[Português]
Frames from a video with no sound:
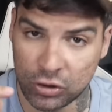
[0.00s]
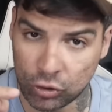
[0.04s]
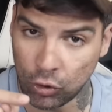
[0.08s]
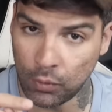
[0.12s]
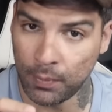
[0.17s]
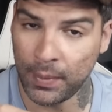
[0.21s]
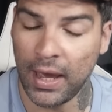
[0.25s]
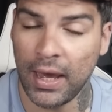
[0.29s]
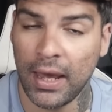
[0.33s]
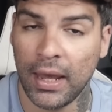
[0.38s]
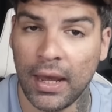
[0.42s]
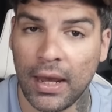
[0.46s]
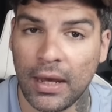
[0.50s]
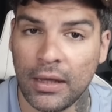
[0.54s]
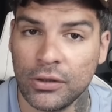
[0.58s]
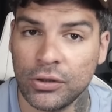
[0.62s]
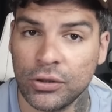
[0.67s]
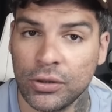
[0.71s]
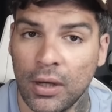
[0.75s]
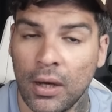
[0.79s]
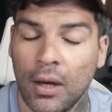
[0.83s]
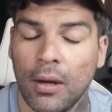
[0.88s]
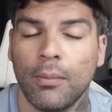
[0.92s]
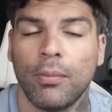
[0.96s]
tomar
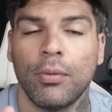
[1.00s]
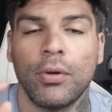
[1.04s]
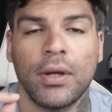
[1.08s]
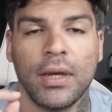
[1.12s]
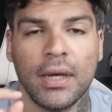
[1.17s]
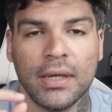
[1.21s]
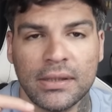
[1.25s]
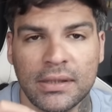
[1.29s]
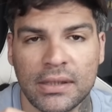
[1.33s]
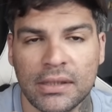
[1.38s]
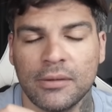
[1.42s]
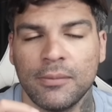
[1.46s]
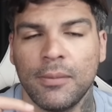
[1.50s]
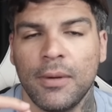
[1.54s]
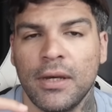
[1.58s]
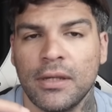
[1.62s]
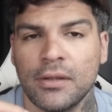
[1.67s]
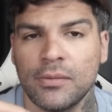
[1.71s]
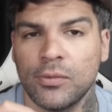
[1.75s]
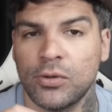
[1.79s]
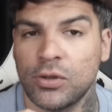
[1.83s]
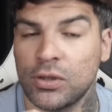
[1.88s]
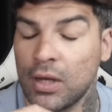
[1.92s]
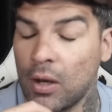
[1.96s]
hate, porque esses
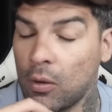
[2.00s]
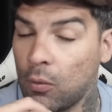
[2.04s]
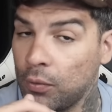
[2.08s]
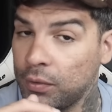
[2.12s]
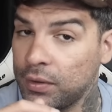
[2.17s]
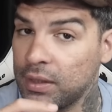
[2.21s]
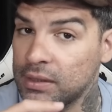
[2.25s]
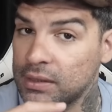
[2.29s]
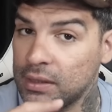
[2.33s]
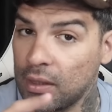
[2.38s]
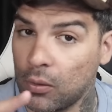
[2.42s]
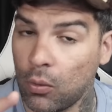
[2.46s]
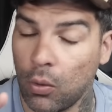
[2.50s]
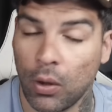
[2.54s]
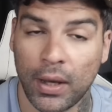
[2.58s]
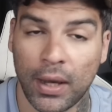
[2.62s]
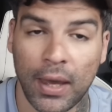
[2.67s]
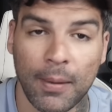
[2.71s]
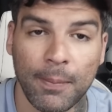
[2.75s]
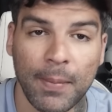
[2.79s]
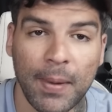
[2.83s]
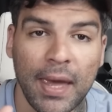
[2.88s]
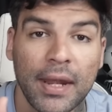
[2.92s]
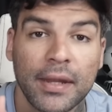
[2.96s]
mesmos, se acontecer
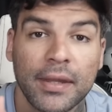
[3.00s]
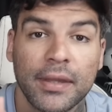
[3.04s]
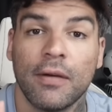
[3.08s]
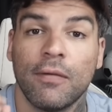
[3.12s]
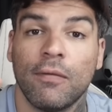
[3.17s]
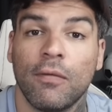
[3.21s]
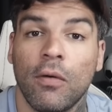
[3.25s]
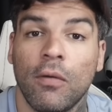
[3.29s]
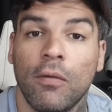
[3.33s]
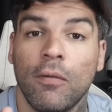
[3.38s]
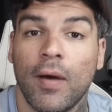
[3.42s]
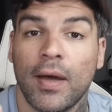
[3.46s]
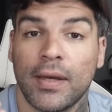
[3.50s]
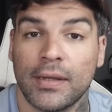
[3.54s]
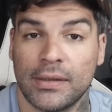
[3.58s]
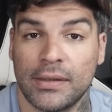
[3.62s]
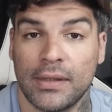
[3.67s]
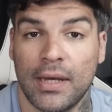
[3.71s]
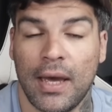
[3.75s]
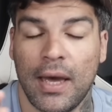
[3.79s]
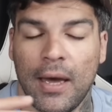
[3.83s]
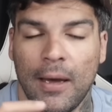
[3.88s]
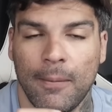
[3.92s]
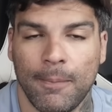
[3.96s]
qualquer merda, vão
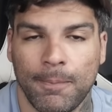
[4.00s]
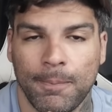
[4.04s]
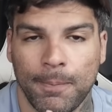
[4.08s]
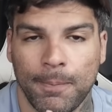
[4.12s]
vazar.